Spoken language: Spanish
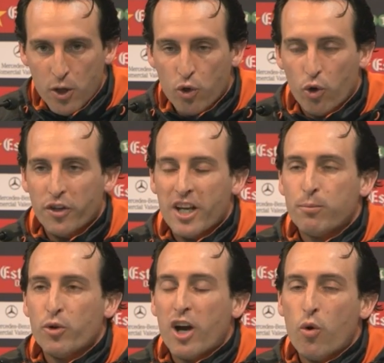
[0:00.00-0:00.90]
Con ellas
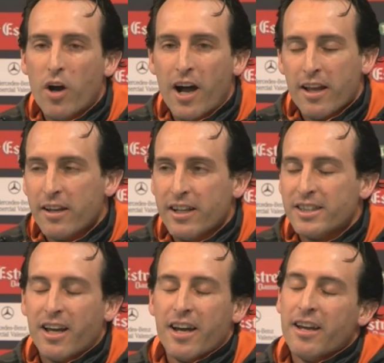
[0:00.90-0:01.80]
podía jugar,
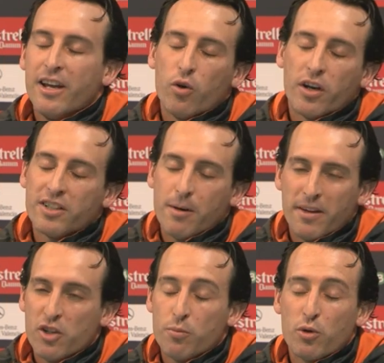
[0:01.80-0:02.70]
está en lo que es
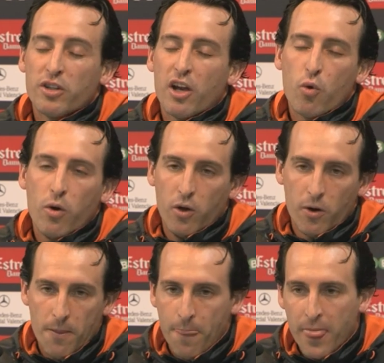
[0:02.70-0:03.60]
capaz de soportar el jugador.